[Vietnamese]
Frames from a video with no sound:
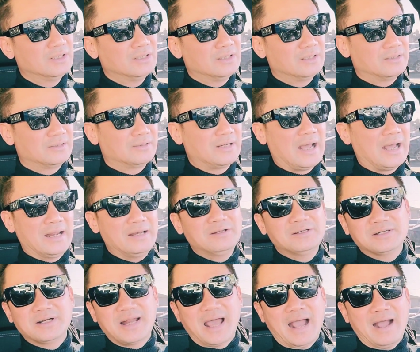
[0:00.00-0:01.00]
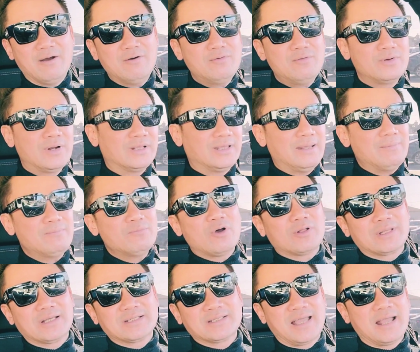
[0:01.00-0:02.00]
ờ, đã lừa đảo đã chiếm
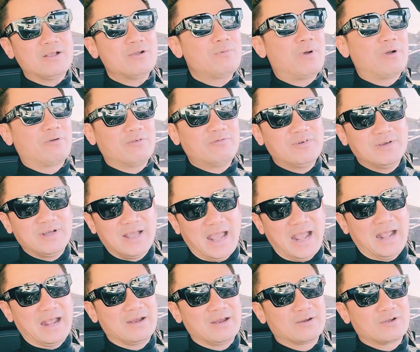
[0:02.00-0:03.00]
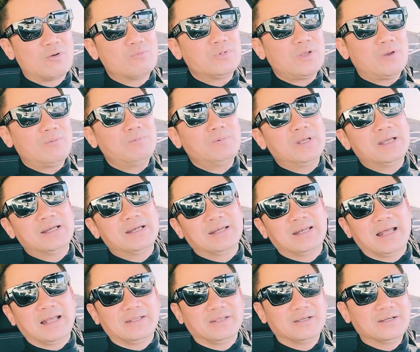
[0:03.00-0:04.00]
đoạt tài sản hoàng nguyễn phương hằng cũng giống như
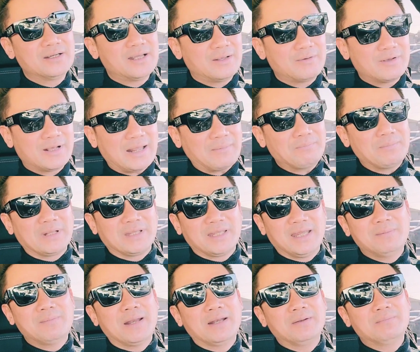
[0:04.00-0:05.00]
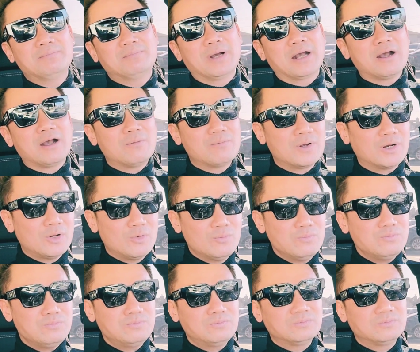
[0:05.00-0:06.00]
là những cái cách mà trị bệnh mà không có
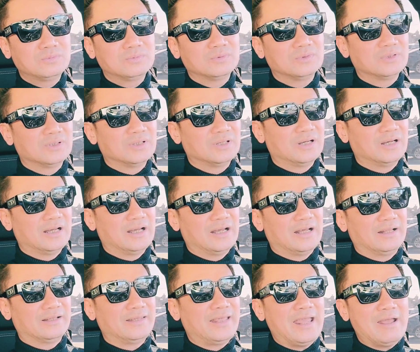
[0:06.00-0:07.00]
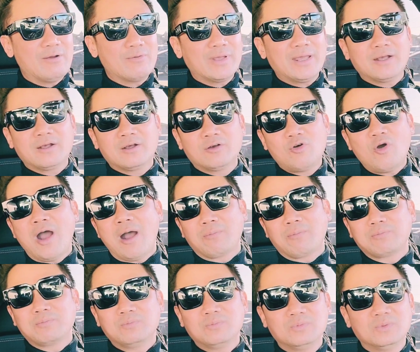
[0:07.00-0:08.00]
đúng à, theo cái khoa học
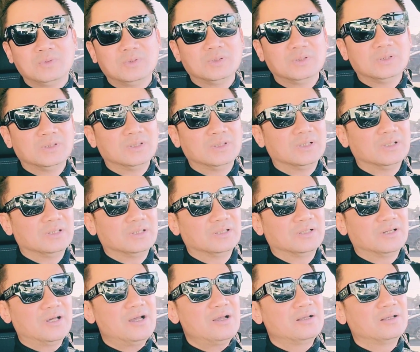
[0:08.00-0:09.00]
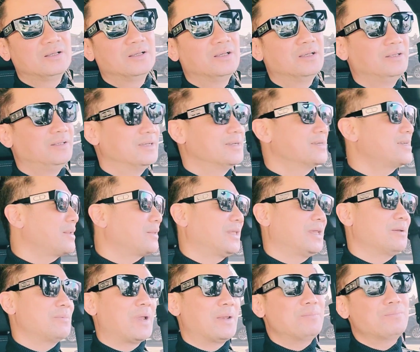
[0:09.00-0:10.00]
đó những cách
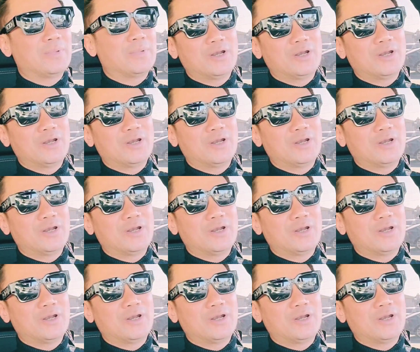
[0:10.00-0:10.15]
trị bệnh mà